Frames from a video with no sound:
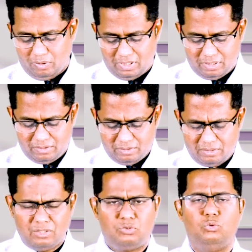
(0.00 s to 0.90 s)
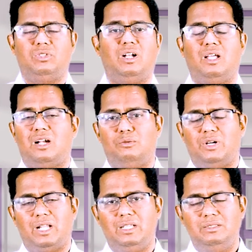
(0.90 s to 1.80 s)
சொல்லுகிறது இந்த சூசான்
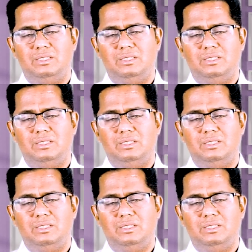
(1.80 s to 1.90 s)
அரண்மனை